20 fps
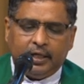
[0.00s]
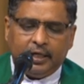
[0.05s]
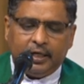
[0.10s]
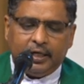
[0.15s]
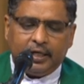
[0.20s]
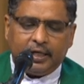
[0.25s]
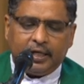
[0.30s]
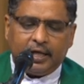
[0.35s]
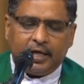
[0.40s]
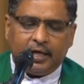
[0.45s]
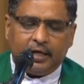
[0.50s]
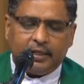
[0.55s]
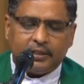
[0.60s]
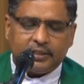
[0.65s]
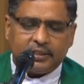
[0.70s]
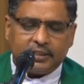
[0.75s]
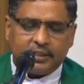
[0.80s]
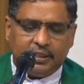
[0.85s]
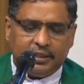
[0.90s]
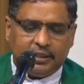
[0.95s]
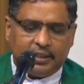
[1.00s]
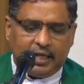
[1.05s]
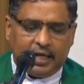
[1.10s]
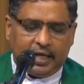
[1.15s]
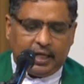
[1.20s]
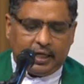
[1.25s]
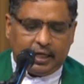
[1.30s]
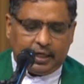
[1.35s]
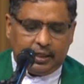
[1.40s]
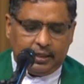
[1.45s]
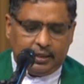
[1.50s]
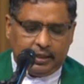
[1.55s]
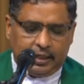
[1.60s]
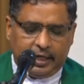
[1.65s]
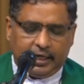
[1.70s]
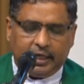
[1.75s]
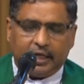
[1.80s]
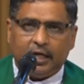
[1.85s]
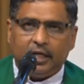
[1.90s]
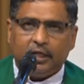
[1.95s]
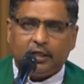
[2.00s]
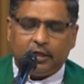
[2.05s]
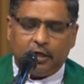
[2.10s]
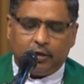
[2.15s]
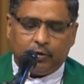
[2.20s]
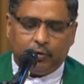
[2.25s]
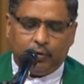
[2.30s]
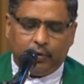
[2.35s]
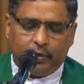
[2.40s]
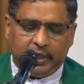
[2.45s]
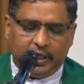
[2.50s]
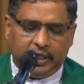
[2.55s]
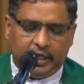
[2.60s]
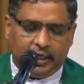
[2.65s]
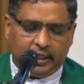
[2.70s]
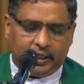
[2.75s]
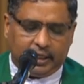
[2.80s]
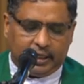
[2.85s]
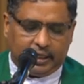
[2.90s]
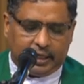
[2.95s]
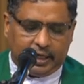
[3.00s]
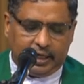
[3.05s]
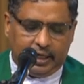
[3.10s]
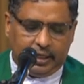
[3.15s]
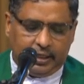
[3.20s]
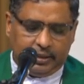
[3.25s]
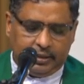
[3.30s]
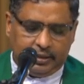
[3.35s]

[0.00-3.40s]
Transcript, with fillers: இன்றைய சிந்தனைகள் எங்களுக்கு கூறி நிற்கின்றன